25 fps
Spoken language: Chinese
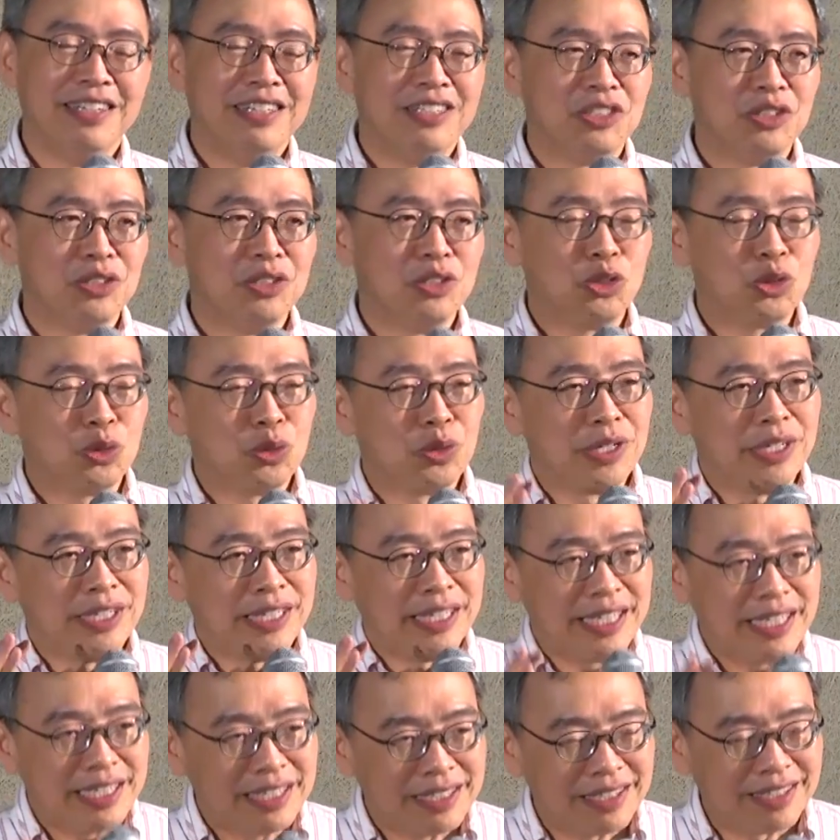就是做了
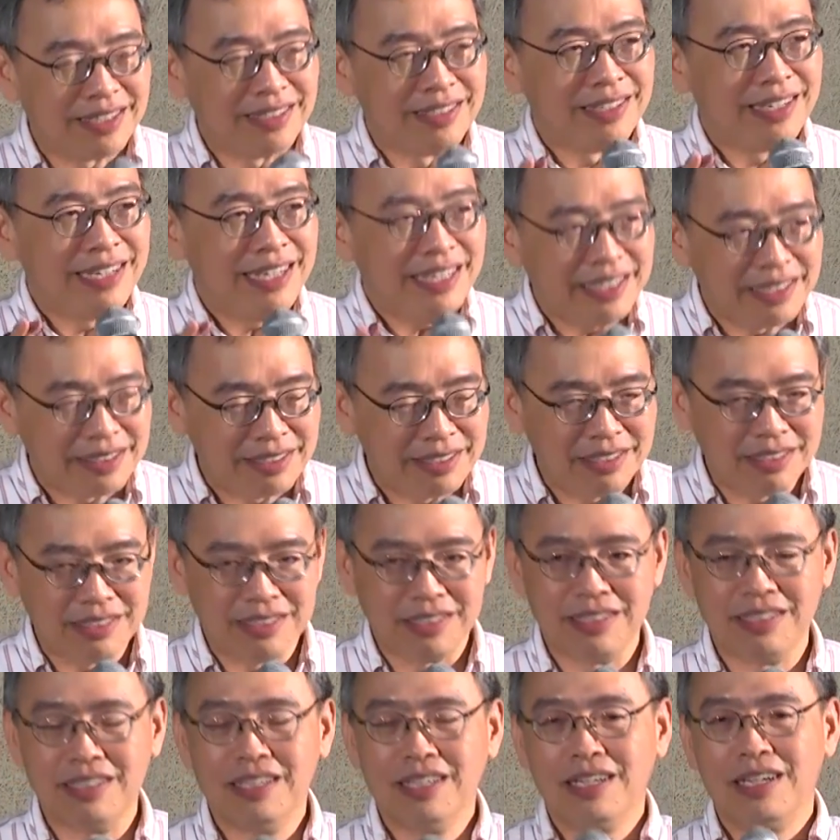一个例
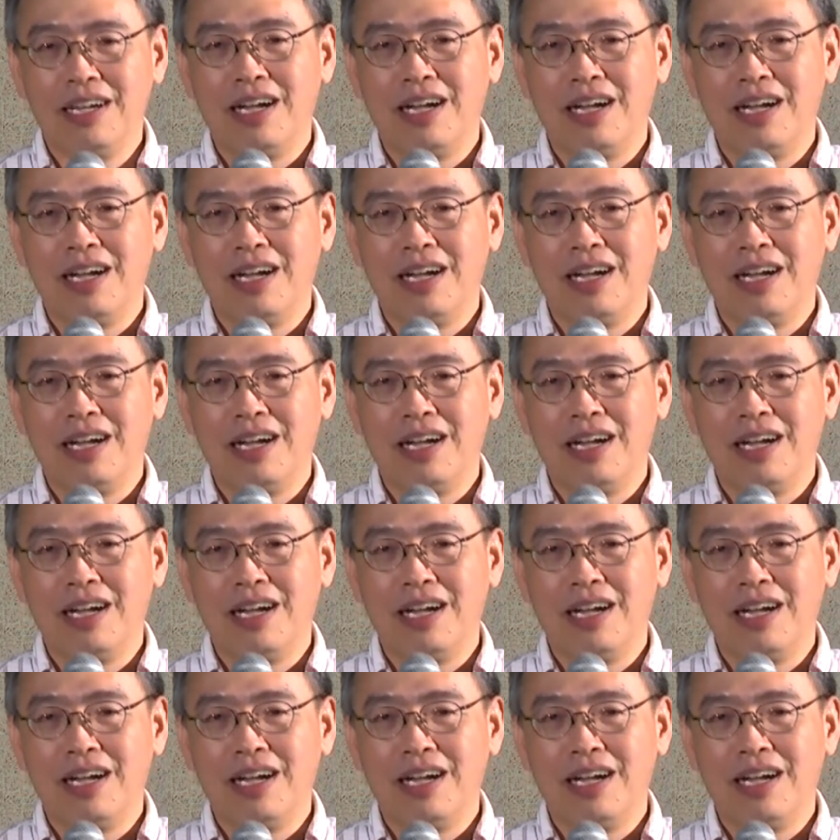题，